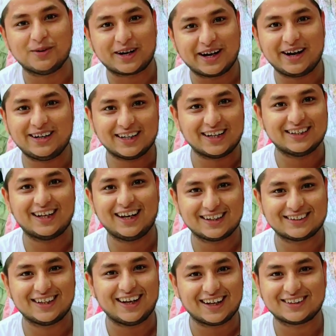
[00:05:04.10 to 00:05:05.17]
कस्टमर रेट ज्यादा
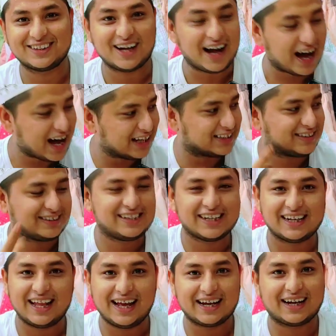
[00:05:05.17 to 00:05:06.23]
लगता लगता है आज
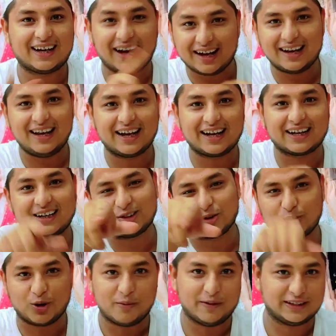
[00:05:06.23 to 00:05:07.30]
दिखलाएगा अगर लगेगा
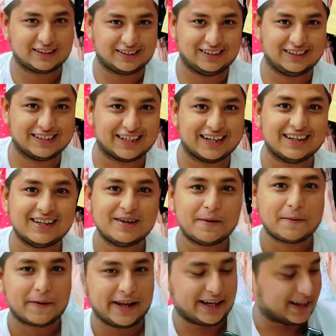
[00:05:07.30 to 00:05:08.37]
तो कॉमेंट कीजिएगा
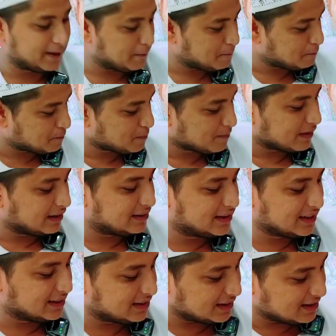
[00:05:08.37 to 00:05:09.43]
ठीक है ना
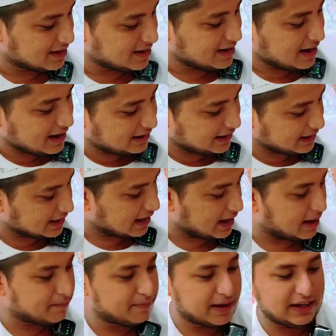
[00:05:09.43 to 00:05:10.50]
जी जी देखिए
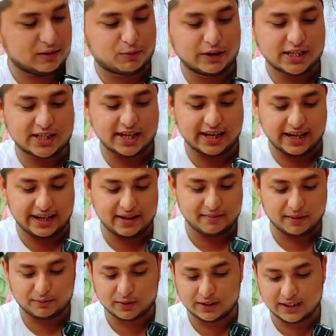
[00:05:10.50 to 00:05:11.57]
हम पहले वेस्टर्न
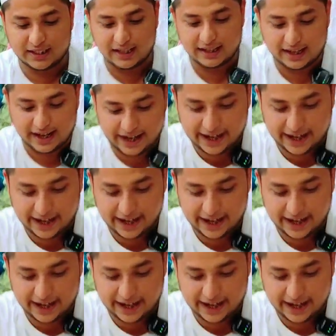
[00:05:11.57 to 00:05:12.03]
आइटम आपको दिखला